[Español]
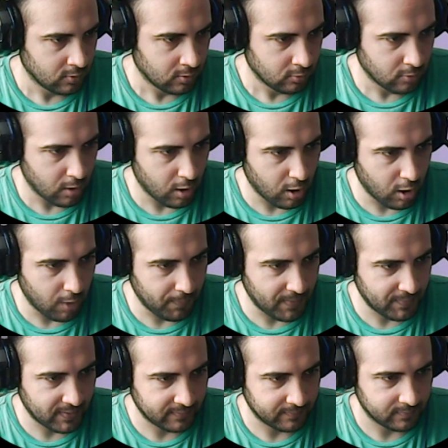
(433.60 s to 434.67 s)
Oh,
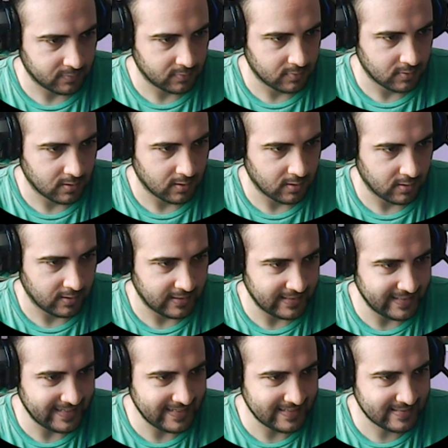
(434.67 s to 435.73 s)

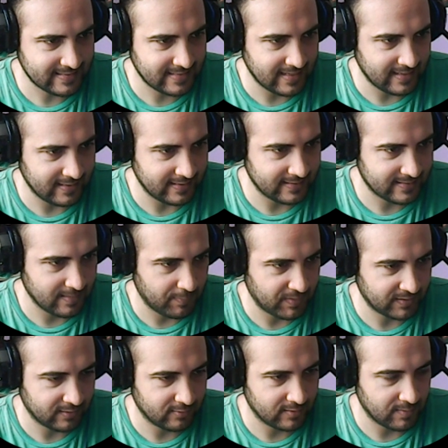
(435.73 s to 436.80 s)
Esta es la
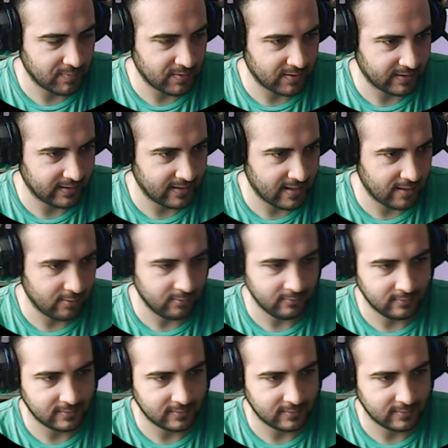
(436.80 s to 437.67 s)
parte donde me ha quedado,